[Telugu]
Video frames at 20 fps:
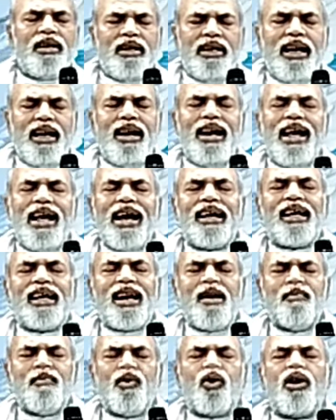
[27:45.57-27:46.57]
నీ
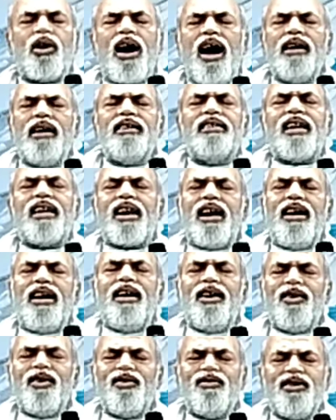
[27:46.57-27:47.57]
లేఖన
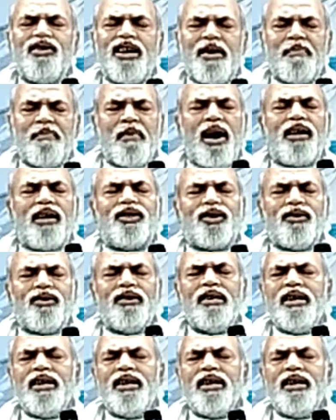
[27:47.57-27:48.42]
ముఖాంతరంలో నుండి మాతో